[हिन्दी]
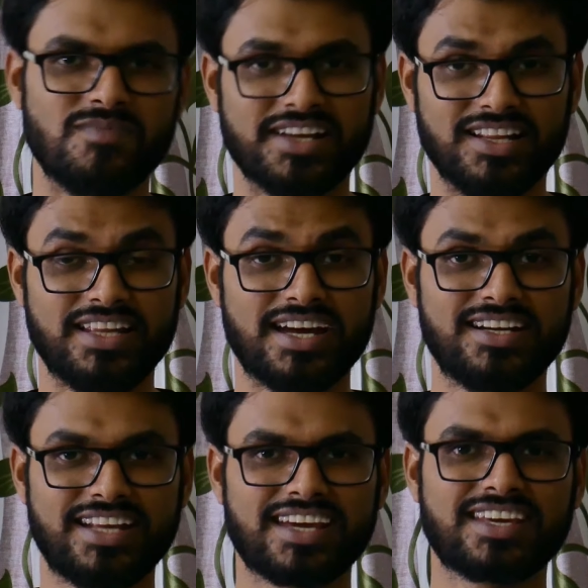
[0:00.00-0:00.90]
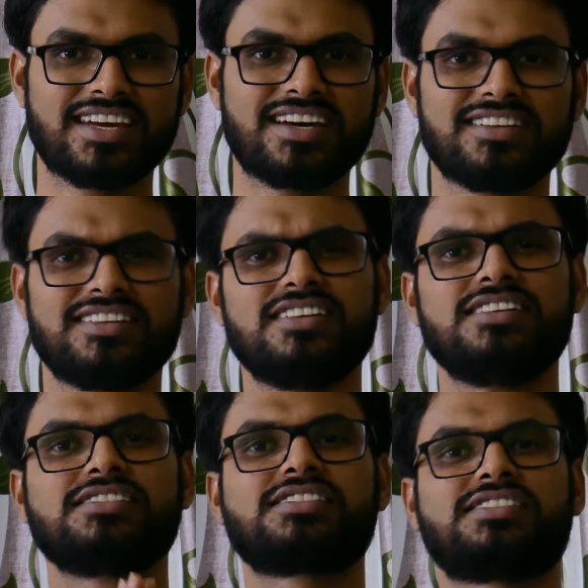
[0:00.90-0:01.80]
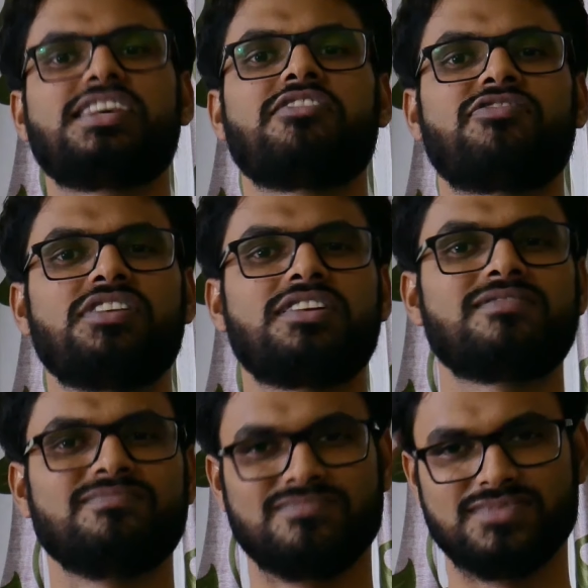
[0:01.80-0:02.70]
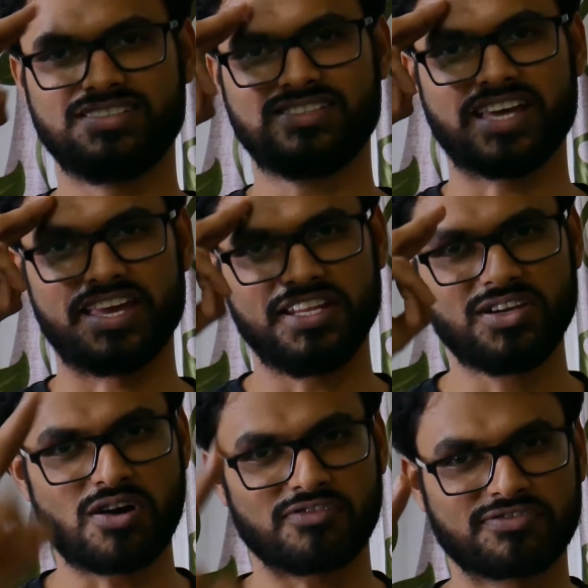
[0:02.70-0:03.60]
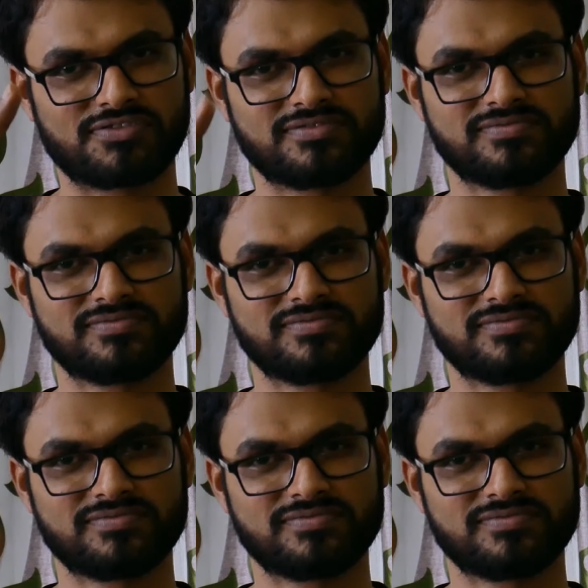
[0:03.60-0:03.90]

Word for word: टिल देन टेक केयर स्टे फिट साइनिंग ऑफ